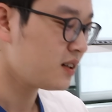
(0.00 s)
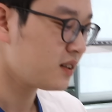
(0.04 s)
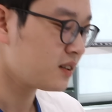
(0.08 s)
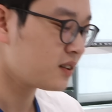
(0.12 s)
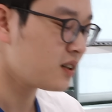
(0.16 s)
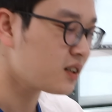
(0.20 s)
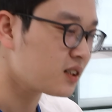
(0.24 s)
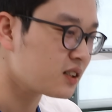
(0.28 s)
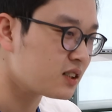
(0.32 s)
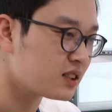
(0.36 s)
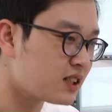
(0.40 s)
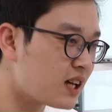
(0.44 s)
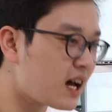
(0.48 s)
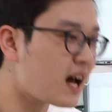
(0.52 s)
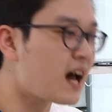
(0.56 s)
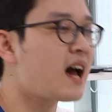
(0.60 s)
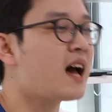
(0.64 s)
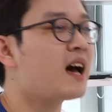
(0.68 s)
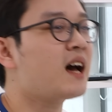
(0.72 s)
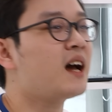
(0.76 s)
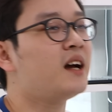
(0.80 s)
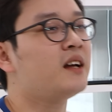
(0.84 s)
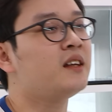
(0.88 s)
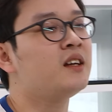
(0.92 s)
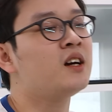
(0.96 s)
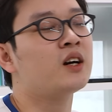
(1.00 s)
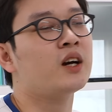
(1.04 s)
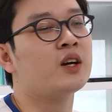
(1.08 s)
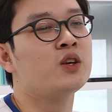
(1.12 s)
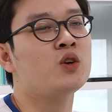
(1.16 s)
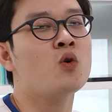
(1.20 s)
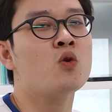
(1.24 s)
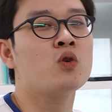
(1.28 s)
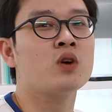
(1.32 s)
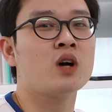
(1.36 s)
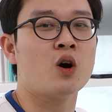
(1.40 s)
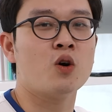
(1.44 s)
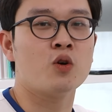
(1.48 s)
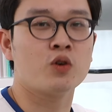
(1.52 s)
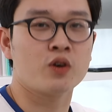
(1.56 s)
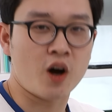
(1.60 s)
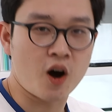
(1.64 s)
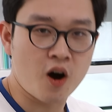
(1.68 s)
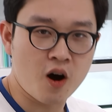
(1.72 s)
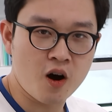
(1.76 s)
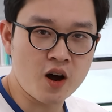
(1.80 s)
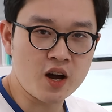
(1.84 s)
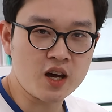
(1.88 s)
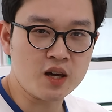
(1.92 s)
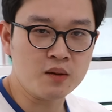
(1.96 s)
Thực ra ấy, những cái nhu cầu
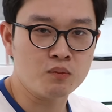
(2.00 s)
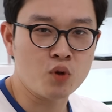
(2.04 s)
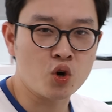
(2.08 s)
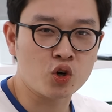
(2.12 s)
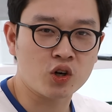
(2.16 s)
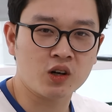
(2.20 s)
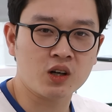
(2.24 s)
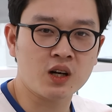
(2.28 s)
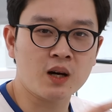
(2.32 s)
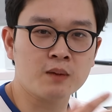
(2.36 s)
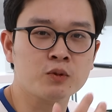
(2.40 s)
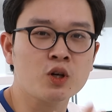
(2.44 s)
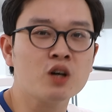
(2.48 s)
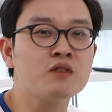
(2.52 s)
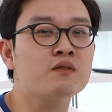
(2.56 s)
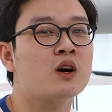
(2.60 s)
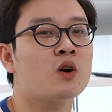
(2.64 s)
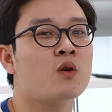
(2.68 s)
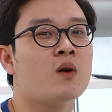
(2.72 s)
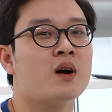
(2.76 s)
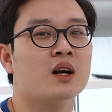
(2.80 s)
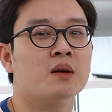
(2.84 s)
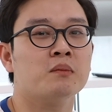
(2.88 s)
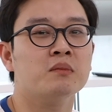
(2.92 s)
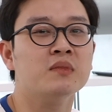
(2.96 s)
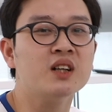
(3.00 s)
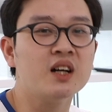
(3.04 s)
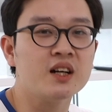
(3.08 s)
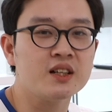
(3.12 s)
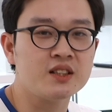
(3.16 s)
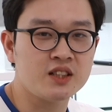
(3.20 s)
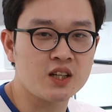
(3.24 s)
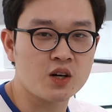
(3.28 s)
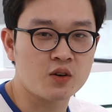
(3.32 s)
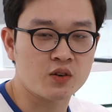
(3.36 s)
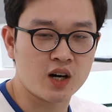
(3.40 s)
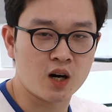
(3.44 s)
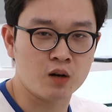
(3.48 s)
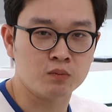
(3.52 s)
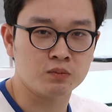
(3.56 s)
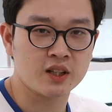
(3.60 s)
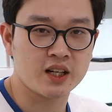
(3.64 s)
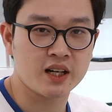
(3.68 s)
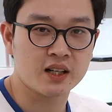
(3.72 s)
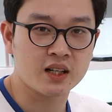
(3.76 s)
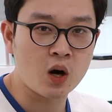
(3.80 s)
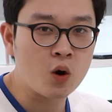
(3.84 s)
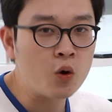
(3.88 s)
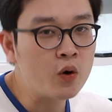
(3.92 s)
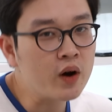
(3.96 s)
đó ấy, một con laptop vào khoảng là mười triệu đồng
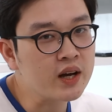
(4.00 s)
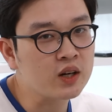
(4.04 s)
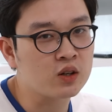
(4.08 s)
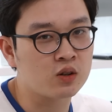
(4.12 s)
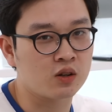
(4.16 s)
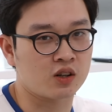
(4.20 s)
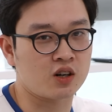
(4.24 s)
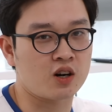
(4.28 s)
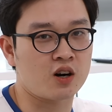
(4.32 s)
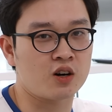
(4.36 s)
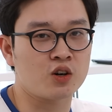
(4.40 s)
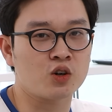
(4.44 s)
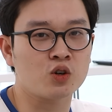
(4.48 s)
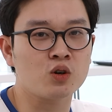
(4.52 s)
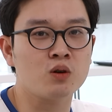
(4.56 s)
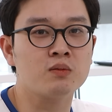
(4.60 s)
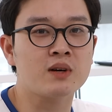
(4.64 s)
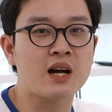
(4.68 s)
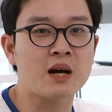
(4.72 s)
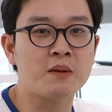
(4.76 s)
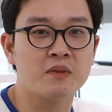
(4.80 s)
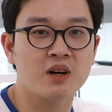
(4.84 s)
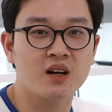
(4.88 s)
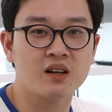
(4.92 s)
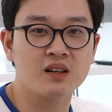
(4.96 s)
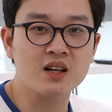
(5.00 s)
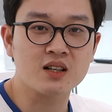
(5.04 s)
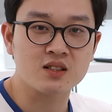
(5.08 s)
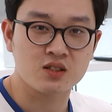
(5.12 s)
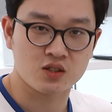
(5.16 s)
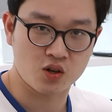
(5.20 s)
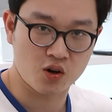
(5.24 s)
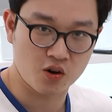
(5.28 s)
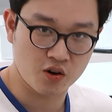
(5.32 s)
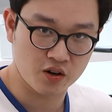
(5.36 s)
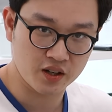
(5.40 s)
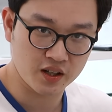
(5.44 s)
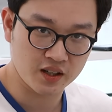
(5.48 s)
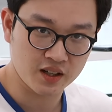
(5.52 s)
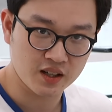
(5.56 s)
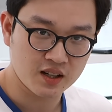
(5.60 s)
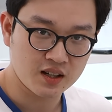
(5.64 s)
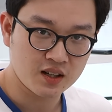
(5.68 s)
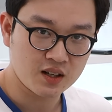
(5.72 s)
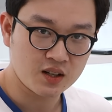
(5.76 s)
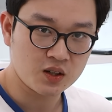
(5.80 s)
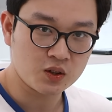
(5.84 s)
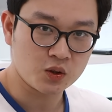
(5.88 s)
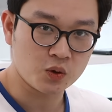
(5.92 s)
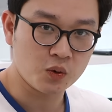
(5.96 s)
thì cấu hình của nó nó cũng đáp ứng được rồi,
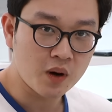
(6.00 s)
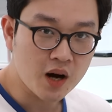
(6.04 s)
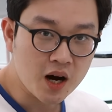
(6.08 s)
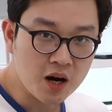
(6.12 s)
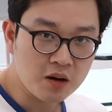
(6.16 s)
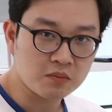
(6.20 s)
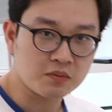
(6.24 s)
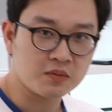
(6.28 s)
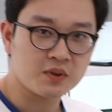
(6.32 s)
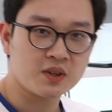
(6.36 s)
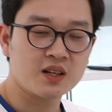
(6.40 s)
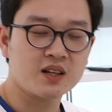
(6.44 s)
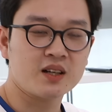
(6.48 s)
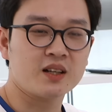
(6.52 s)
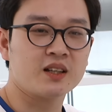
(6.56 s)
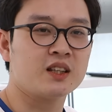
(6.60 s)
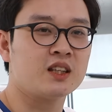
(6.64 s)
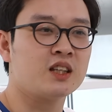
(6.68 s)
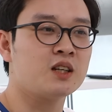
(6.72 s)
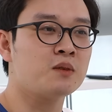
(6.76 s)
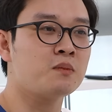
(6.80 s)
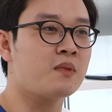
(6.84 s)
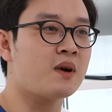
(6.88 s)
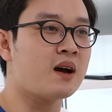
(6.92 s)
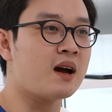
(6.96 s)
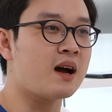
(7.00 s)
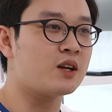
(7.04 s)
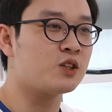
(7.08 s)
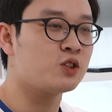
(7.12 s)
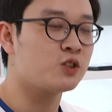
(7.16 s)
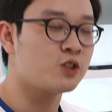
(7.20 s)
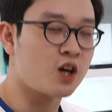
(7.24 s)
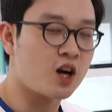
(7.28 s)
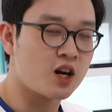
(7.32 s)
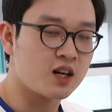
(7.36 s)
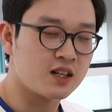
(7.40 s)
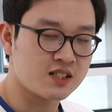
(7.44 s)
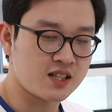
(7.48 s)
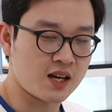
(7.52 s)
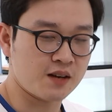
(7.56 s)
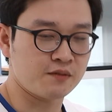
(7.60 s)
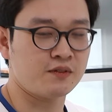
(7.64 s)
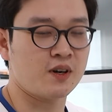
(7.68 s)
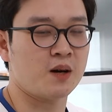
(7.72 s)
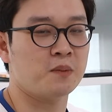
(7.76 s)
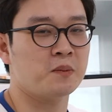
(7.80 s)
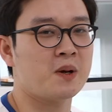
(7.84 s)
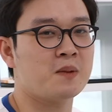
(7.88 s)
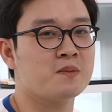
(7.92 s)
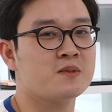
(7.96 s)
đúng không? Ừ. Nhưng mà chọn sản
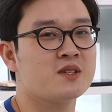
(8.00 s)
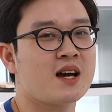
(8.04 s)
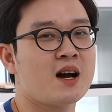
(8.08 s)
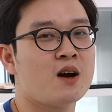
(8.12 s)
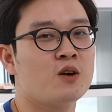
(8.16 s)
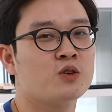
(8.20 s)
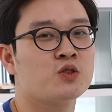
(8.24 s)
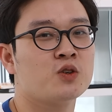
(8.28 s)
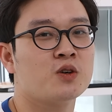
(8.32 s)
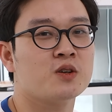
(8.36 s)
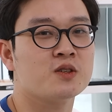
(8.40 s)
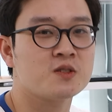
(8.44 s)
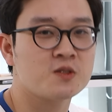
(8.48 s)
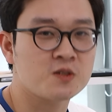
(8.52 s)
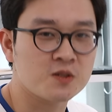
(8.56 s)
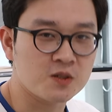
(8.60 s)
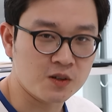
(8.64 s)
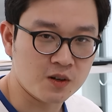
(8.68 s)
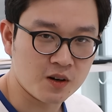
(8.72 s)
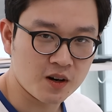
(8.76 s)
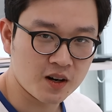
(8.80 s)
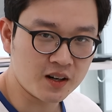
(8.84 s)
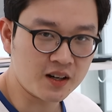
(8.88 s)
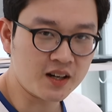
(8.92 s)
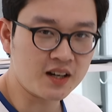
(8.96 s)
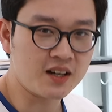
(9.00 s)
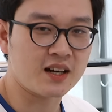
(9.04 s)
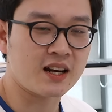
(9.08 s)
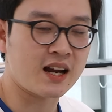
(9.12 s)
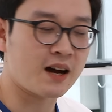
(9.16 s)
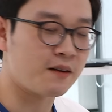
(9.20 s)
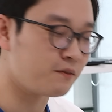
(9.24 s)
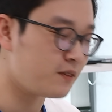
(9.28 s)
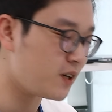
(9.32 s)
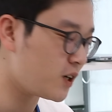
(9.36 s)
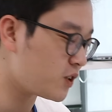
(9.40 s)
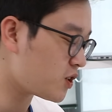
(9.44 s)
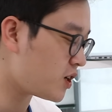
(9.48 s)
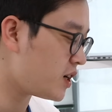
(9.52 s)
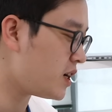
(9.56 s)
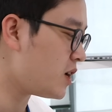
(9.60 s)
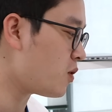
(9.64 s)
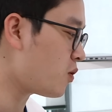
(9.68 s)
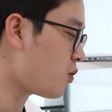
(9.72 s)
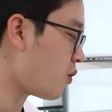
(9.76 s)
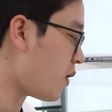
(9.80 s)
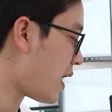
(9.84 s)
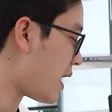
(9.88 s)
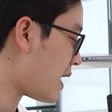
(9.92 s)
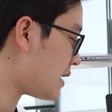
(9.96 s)
phẩm làm sao cho sướng ấy, làm việc cho nó hiệu
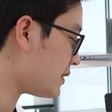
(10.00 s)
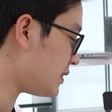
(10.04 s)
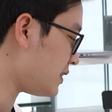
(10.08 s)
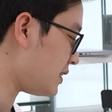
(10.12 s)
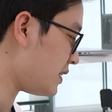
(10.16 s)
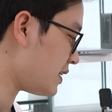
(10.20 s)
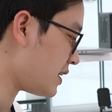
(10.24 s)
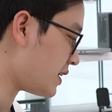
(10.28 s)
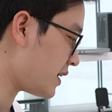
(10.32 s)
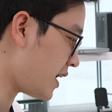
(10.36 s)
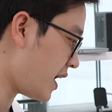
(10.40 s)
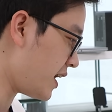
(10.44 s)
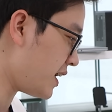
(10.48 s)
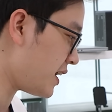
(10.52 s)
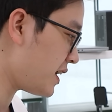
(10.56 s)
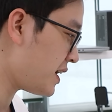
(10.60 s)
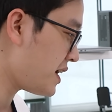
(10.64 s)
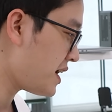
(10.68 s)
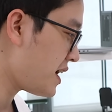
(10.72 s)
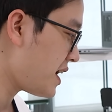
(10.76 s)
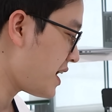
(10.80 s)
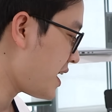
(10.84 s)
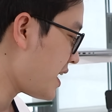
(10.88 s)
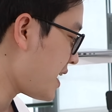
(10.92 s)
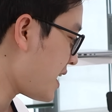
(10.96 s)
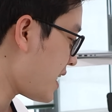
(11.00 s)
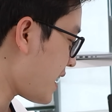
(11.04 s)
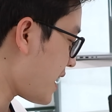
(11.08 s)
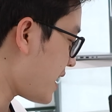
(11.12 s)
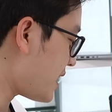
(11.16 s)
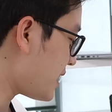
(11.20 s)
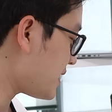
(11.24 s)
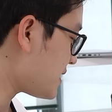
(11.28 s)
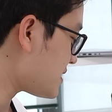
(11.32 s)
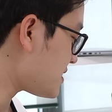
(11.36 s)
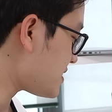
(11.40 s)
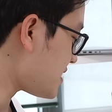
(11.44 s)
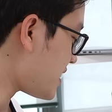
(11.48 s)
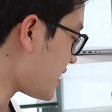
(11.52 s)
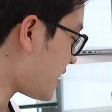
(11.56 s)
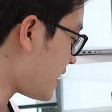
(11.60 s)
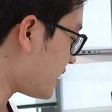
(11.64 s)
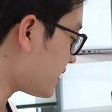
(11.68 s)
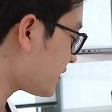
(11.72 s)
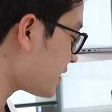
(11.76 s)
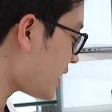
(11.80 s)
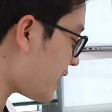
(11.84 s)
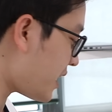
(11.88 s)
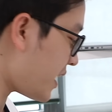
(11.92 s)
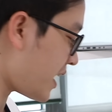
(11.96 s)
quả thì ở đây anh sẽ
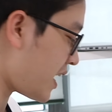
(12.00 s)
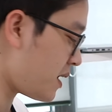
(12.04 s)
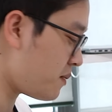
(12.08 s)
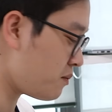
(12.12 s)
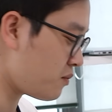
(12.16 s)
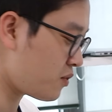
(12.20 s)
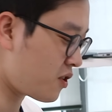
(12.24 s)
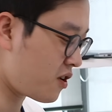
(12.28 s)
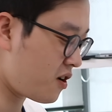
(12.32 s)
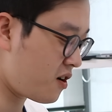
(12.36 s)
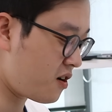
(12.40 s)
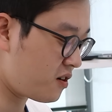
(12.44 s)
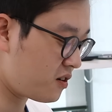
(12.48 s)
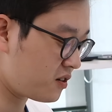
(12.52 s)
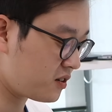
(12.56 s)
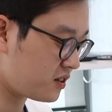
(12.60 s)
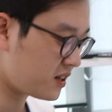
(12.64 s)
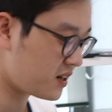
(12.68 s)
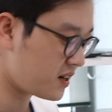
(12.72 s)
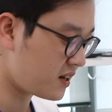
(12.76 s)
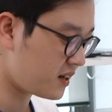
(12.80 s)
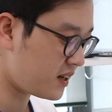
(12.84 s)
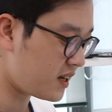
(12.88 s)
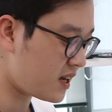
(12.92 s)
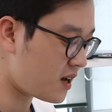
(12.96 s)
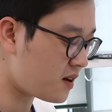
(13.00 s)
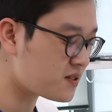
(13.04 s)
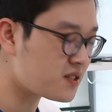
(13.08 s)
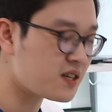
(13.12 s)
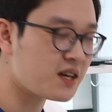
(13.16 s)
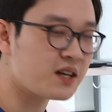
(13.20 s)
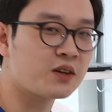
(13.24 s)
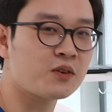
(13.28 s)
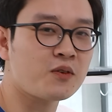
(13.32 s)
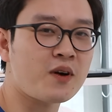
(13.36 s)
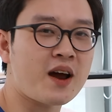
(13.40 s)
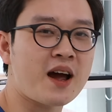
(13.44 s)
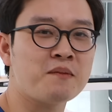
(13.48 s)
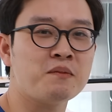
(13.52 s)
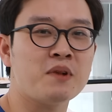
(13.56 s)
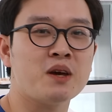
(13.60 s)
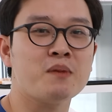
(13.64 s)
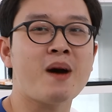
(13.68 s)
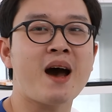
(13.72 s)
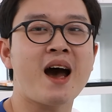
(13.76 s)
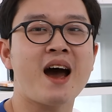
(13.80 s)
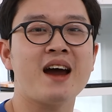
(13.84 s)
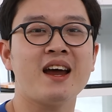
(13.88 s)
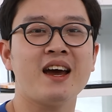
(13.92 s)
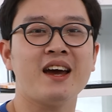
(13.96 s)
tặng em con lờ giê Gram mười
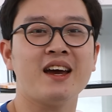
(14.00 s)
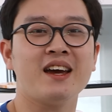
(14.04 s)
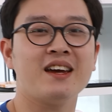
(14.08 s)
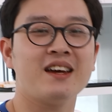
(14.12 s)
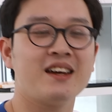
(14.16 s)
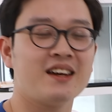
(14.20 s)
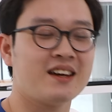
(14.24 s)
ba này.